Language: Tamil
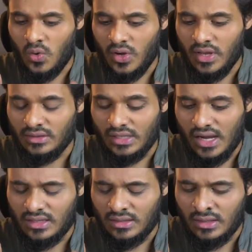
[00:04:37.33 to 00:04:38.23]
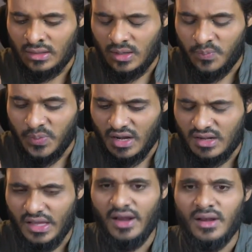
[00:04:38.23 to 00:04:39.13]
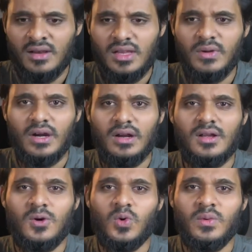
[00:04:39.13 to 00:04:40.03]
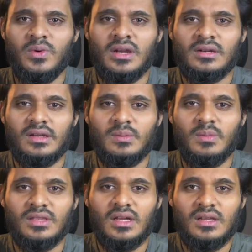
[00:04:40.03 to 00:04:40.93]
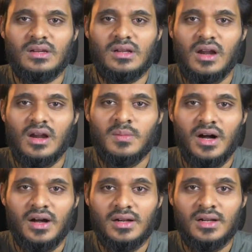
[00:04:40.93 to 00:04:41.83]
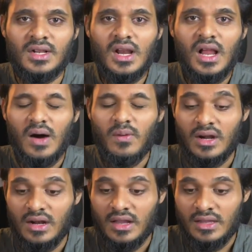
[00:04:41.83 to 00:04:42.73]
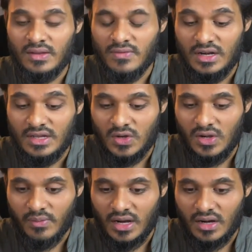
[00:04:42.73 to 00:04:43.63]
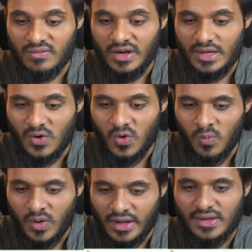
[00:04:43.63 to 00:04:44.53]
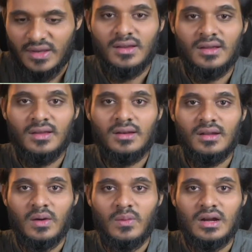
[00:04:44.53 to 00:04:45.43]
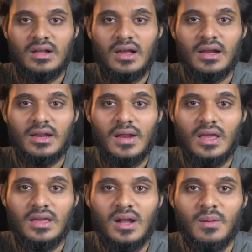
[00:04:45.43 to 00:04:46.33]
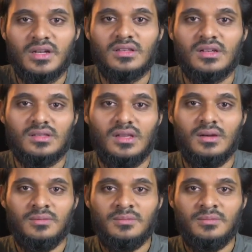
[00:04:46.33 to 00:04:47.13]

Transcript: என் தாய் தந்தைக்கு பிறகுதான் இவர்களுக்கு உணவு என்ற நிபந்தனையின் காரணமாக அவர்களை விழி அவர்கள் விழிக்கும் வரை நான் அவர்களுக்கு அருகிலேயே அமர்ந்திருந்தேன்